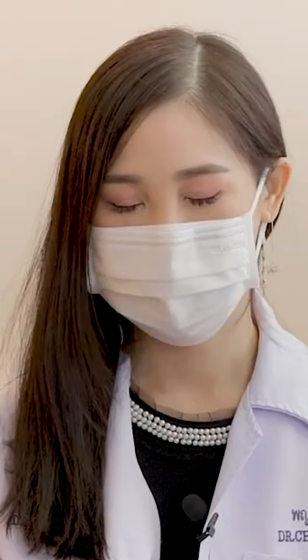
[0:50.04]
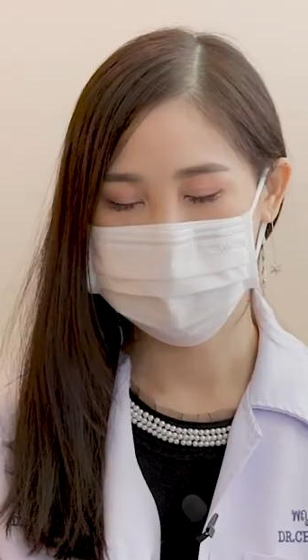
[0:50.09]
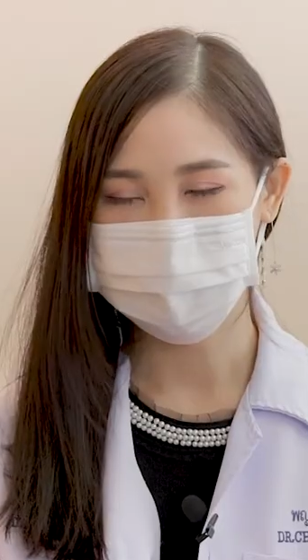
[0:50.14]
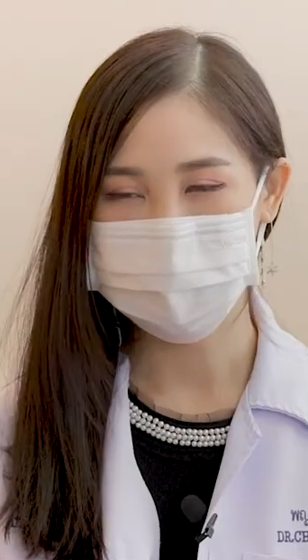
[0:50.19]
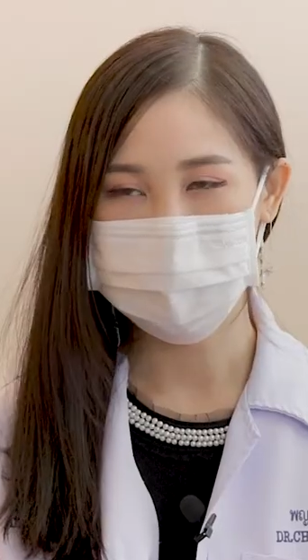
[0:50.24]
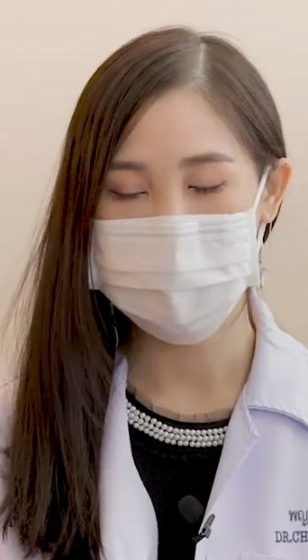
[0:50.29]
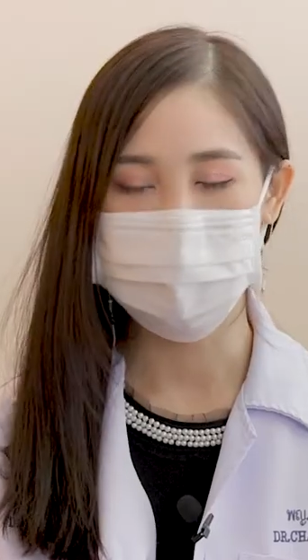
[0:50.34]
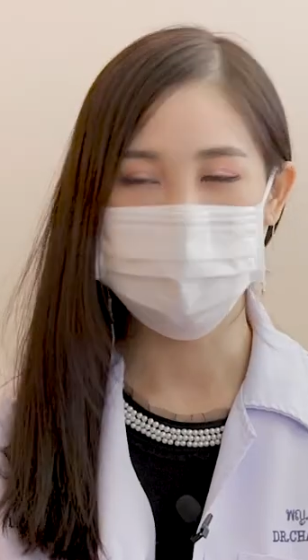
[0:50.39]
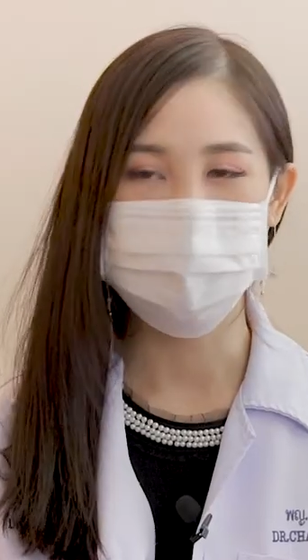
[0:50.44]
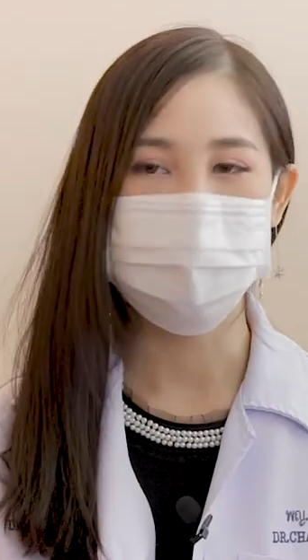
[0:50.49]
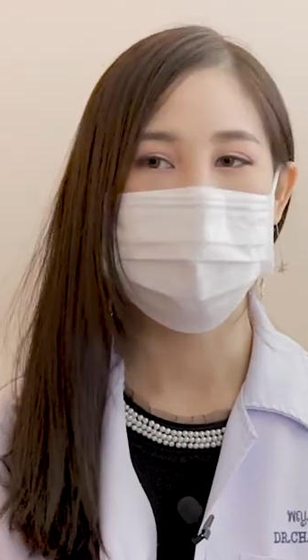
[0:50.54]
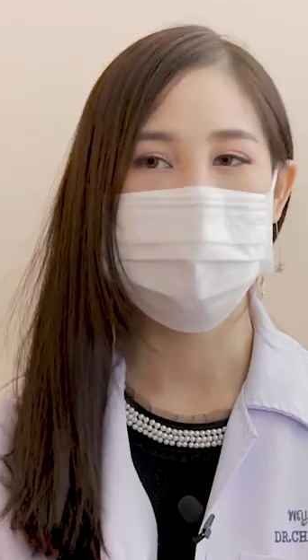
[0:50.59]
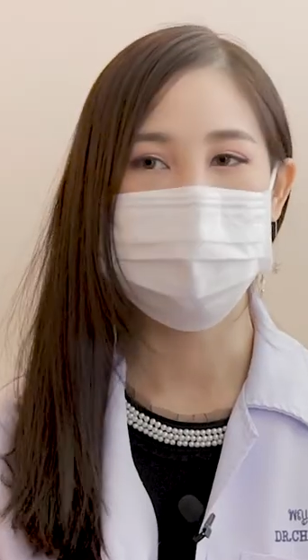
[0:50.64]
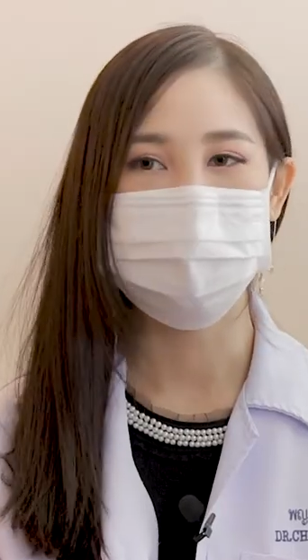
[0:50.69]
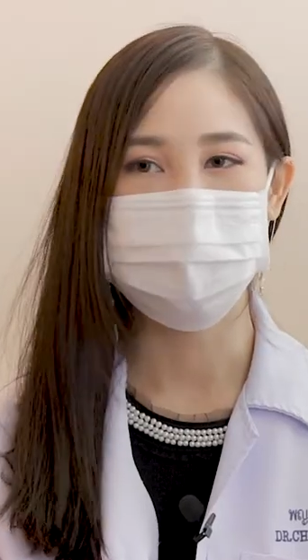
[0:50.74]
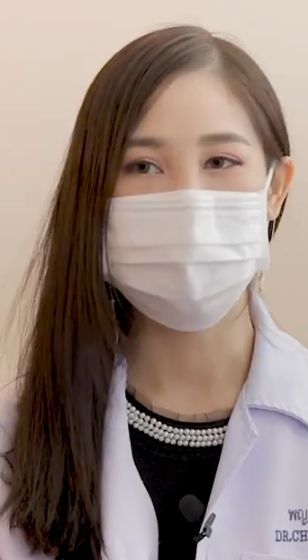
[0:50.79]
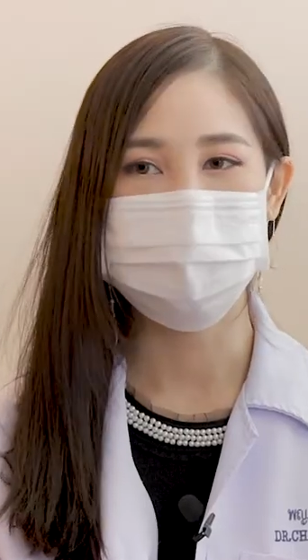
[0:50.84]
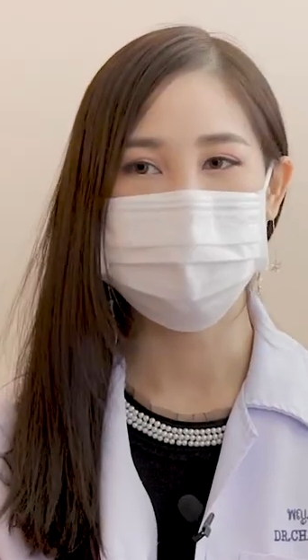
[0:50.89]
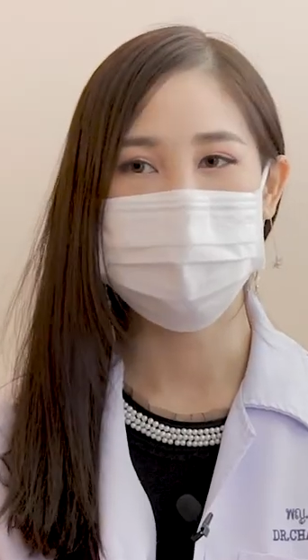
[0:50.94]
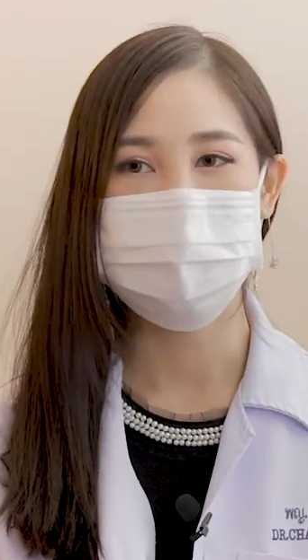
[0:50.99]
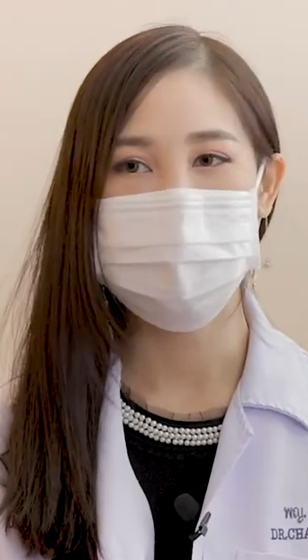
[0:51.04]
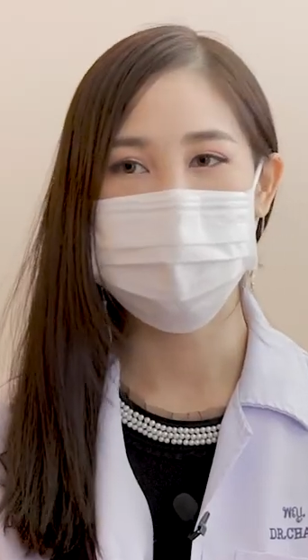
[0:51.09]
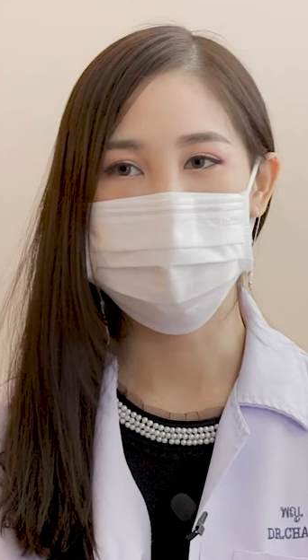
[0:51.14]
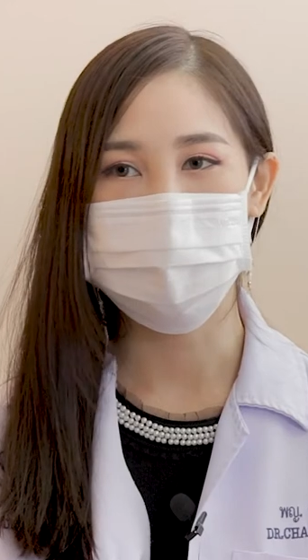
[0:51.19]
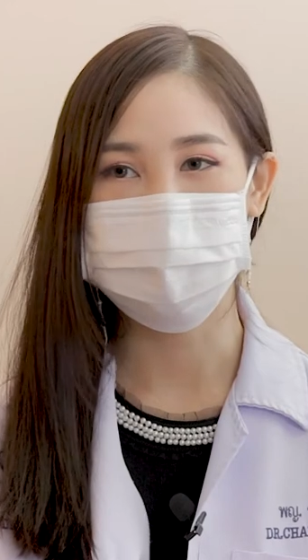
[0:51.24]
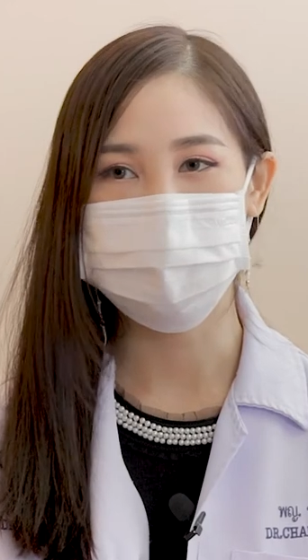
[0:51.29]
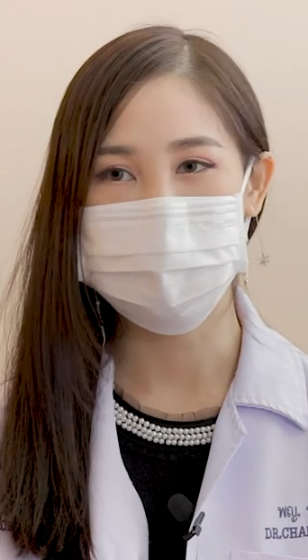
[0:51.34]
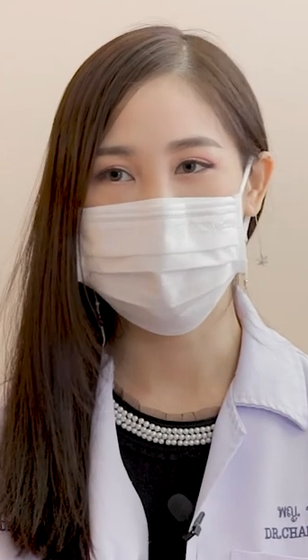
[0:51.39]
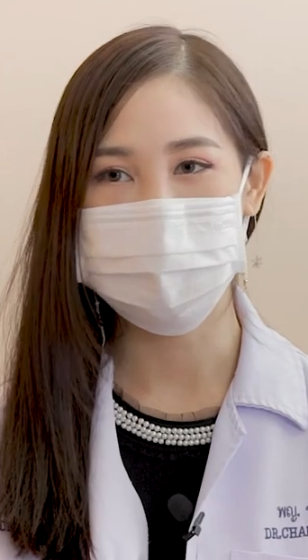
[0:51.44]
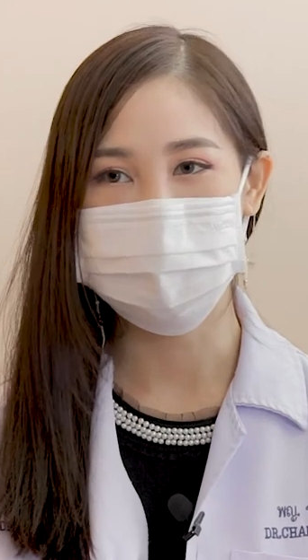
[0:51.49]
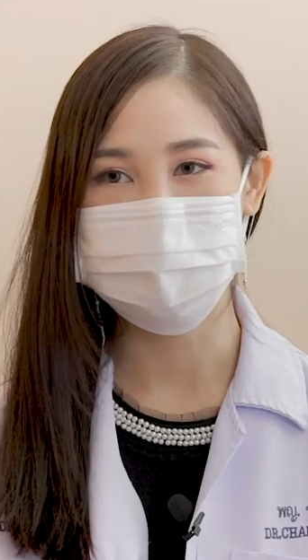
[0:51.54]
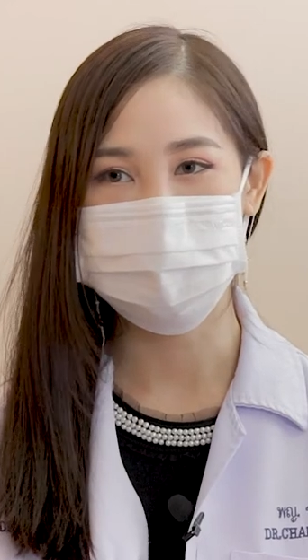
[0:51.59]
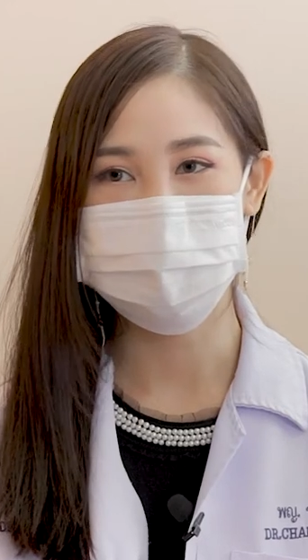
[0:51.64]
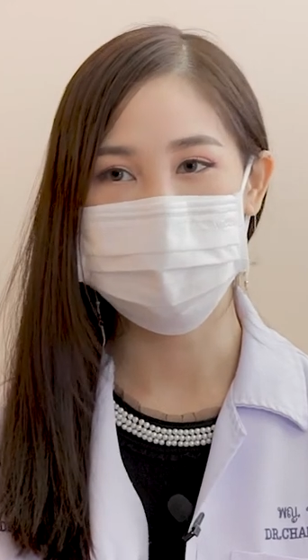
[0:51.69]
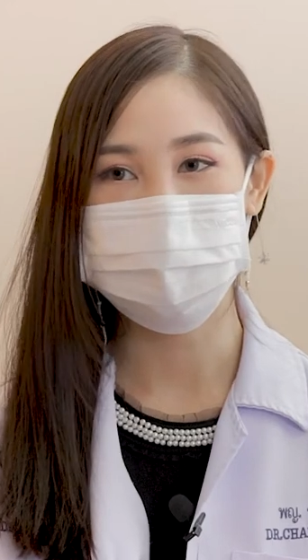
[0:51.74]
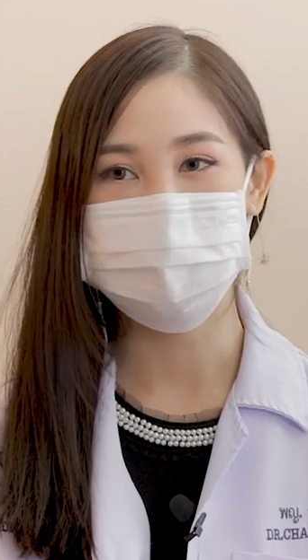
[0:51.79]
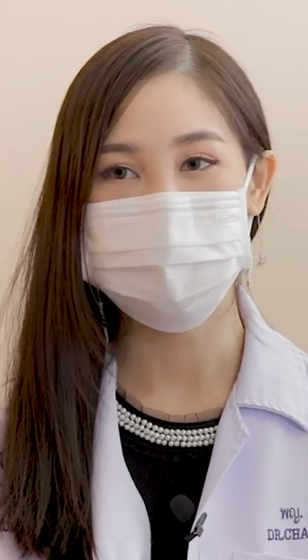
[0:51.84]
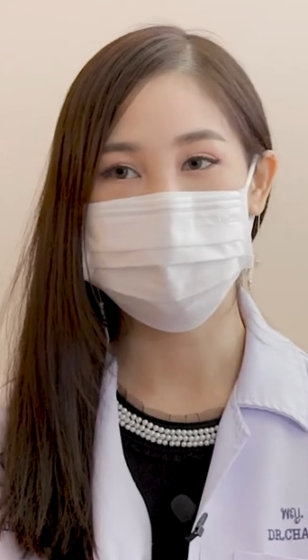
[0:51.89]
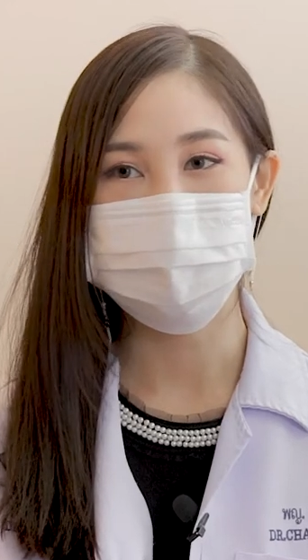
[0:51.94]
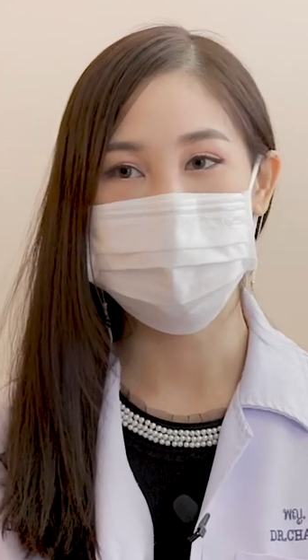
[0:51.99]
ต้องเท้าความไปว่าน้องมี
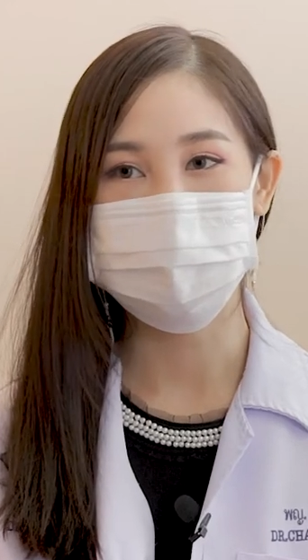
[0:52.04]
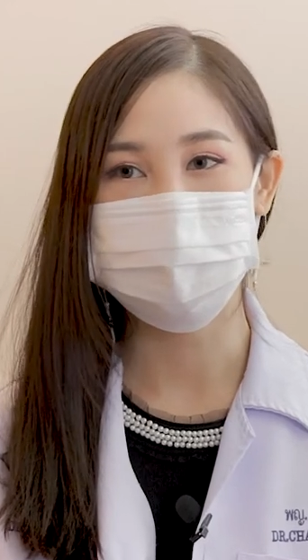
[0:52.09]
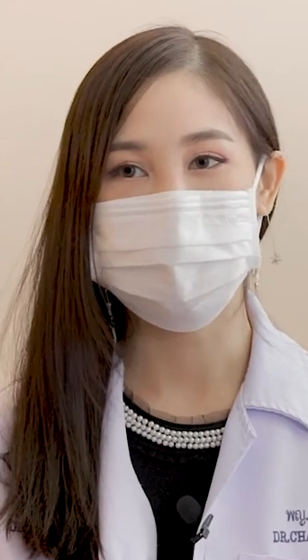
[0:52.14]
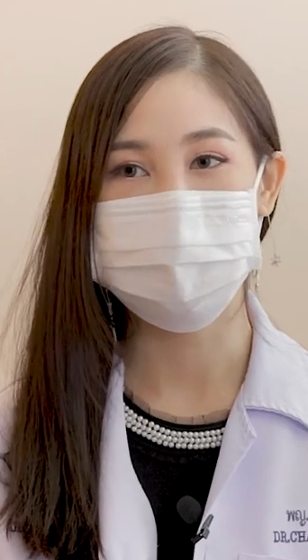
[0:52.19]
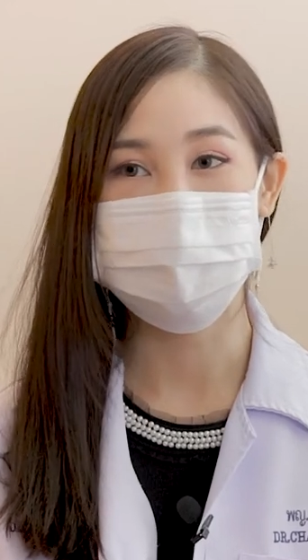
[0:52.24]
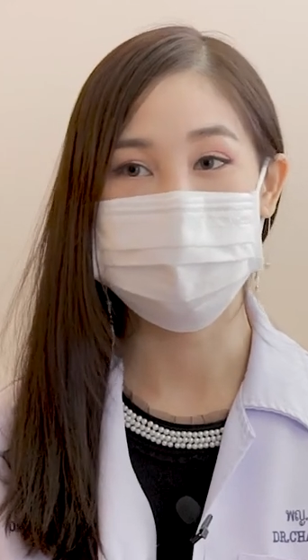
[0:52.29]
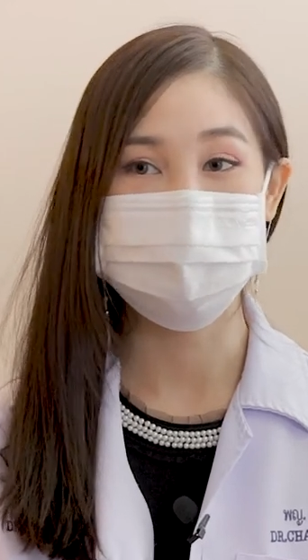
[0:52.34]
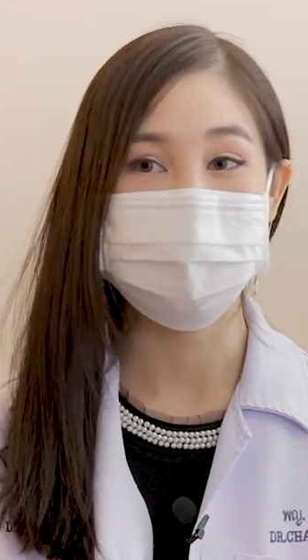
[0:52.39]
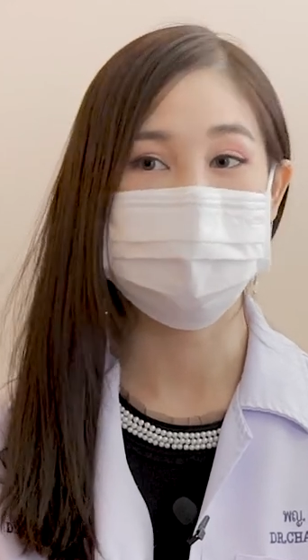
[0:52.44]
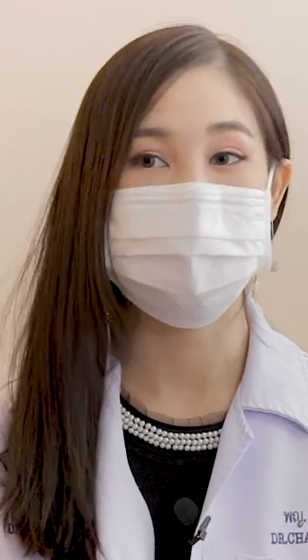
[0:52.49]
อาชีพเป็น